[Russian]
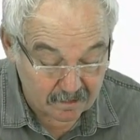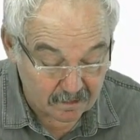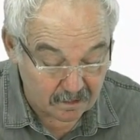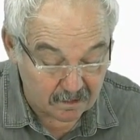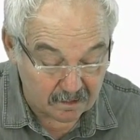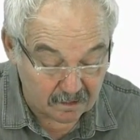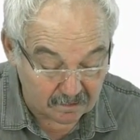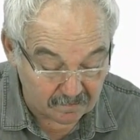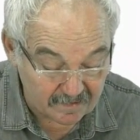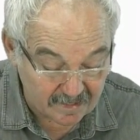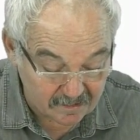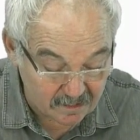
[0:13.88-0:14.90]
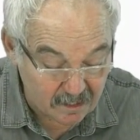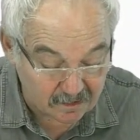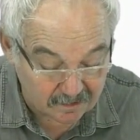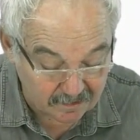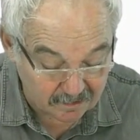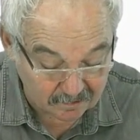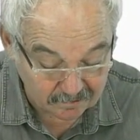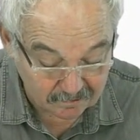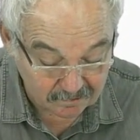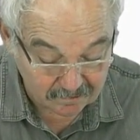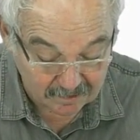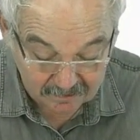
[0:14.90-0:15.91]
э, возникла,
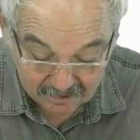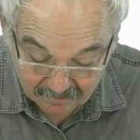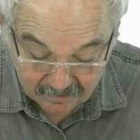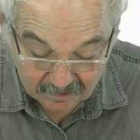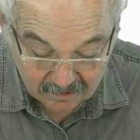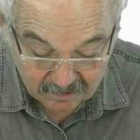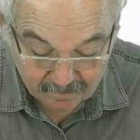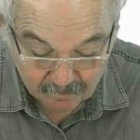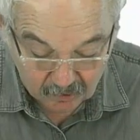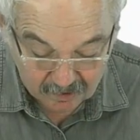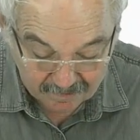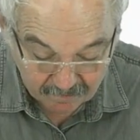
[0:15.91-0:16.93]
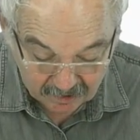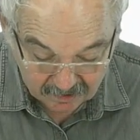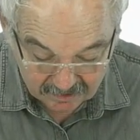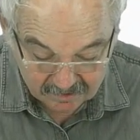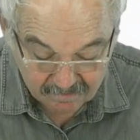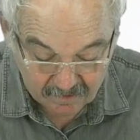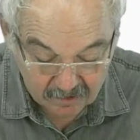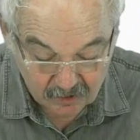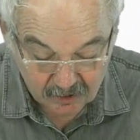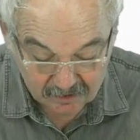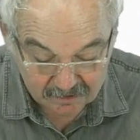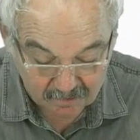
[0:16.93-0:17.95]
она, видите, более-менее
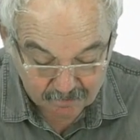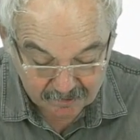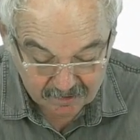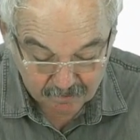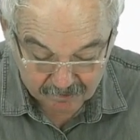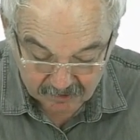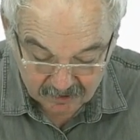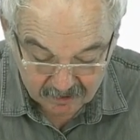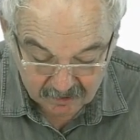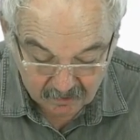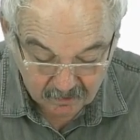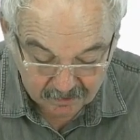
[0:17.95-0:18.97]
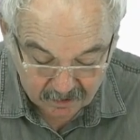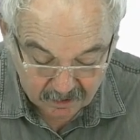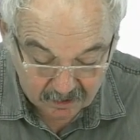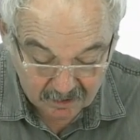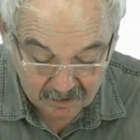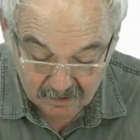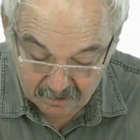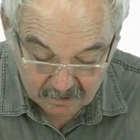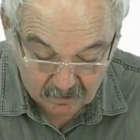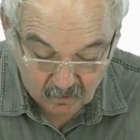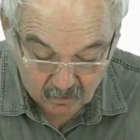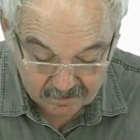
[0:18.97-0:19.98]
свежая, это позапрошлогодний
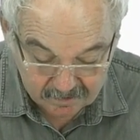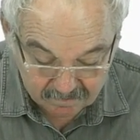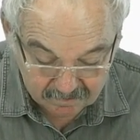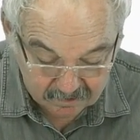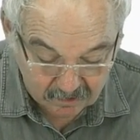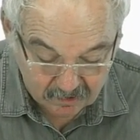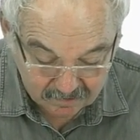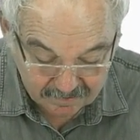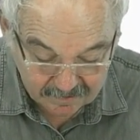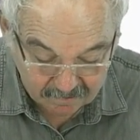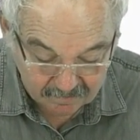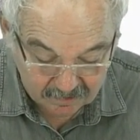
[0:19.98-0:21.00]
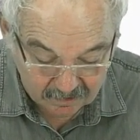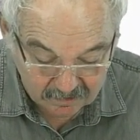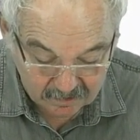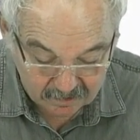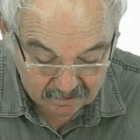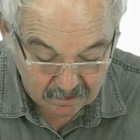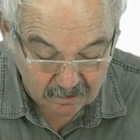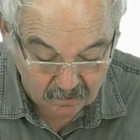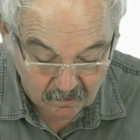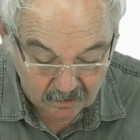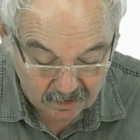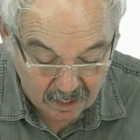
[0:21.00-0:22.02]
ГОС 2018
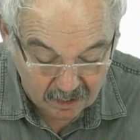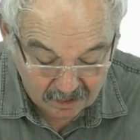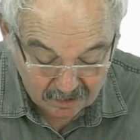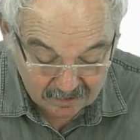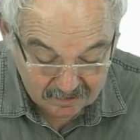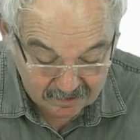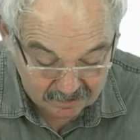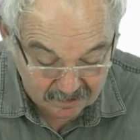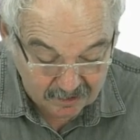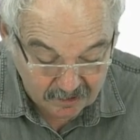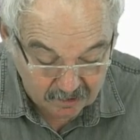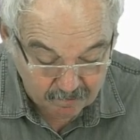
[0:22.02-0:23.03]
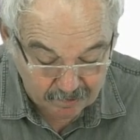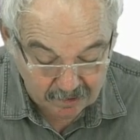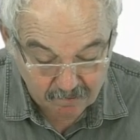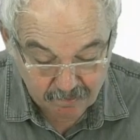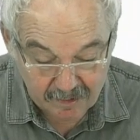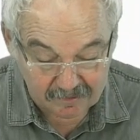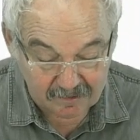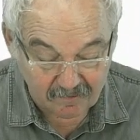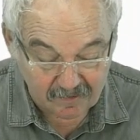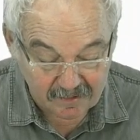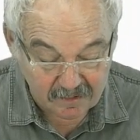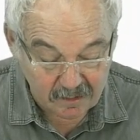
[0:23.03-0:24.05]
года, задача 5Б, она
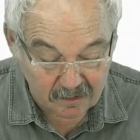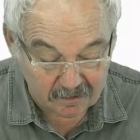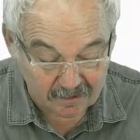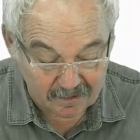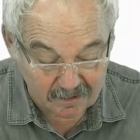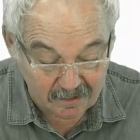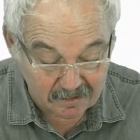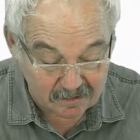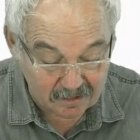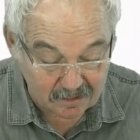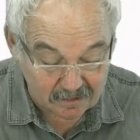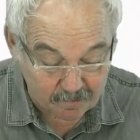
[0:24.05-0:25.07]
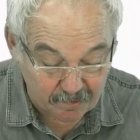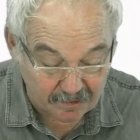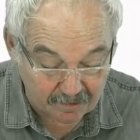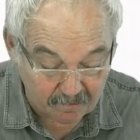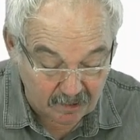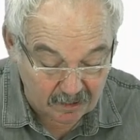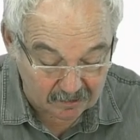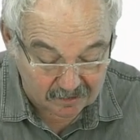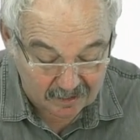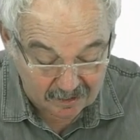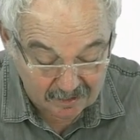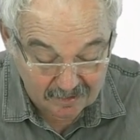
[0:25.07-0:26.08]
возникла из
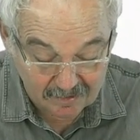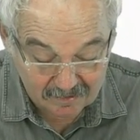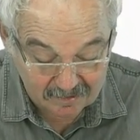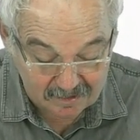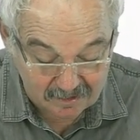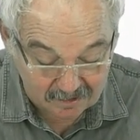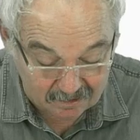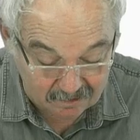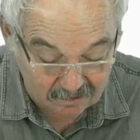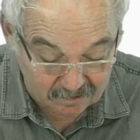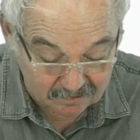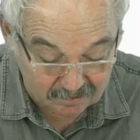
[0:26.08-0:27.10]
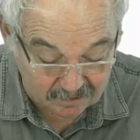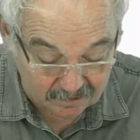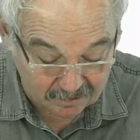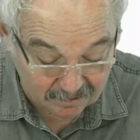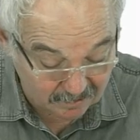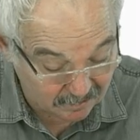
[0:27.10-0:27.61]
эксперимента, сделанного